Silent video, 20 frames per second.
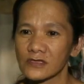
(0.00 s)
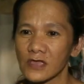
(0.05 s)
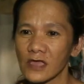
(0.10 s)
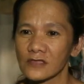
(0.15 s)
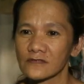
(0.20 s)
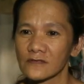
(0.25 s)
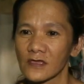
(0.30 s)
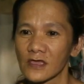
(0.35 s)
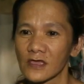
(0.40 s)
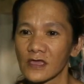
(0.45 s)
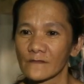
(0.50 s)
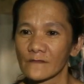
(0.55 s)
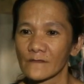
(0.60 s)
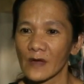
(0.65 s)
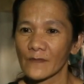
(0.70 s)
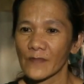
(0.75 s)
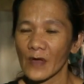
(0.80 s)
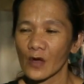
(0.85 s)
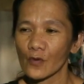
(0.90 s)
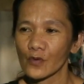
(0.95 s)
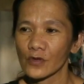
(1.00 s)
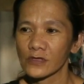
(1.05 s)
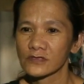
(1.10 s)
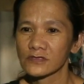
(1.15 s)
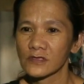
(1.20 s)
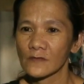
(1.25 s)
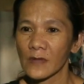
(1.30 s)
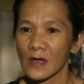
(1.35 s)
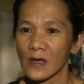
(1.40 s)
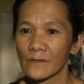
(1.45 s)
kahit mapaaway
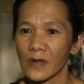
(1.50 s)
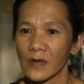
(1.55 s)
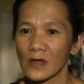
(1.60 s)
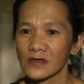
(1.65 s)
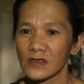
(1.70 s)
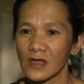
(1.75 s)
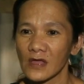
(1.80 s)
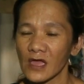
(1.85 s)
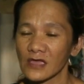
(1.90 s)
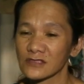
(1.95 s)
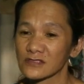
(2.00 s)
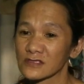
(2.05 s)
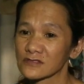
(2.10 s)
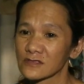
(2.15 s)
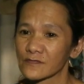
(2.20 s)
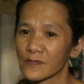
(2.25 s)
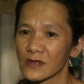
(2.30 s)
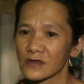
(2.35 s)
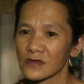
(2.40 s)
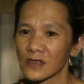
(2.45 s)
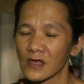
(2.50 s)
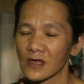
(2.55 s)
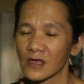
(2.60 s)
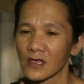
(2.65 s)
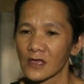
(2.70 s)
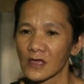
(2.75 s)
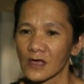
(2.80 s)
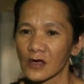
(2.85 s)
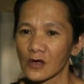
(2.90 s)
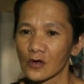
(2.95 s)
niya mga bakla, kahit hindi bakla,
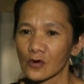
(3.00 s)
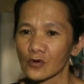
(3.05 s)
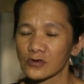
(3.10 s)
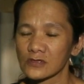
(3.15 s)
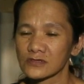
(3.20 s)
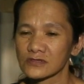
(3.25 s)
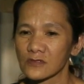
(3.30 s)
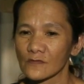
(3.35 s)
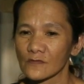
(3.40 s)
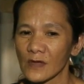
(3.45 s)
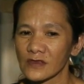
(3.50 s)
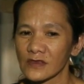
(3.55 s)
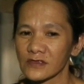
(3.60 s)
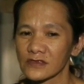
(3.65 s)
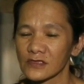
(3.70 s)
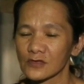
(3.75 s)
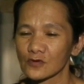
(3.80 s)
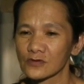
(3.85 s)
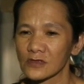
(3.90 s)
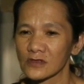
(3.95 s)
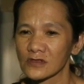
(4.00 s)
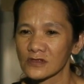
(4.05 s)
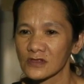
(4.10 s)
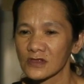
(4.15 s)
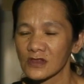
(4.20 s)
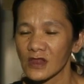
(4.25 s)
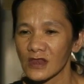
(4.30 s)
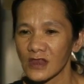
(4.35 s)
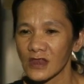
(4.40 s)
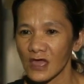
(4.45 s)
oras na marinig ko na
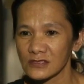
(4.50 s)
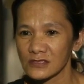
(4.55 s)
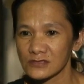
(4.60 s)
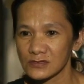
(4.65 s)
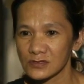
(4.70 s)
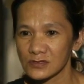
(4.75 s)
nilalait